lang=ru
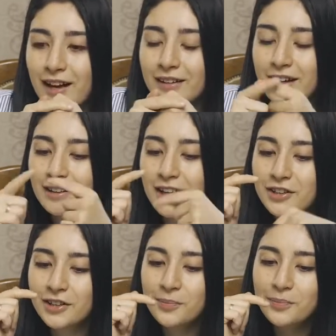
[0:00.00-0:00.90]
Когда я
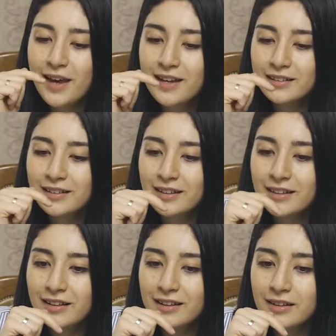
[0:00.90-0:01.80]
начала петь
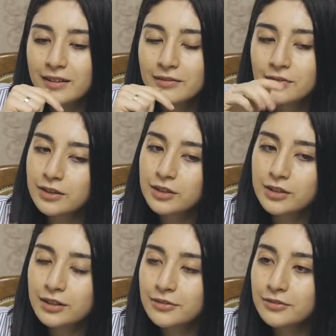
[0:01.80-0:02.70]
и
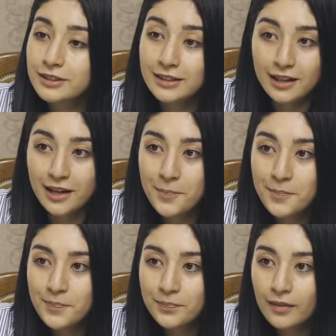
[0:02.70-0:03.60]
выложила в
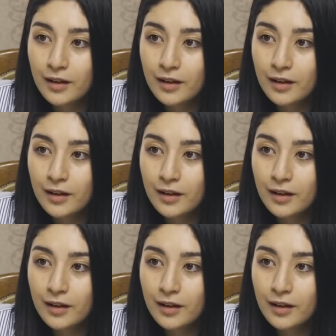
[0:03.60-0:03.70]
Инстаграм,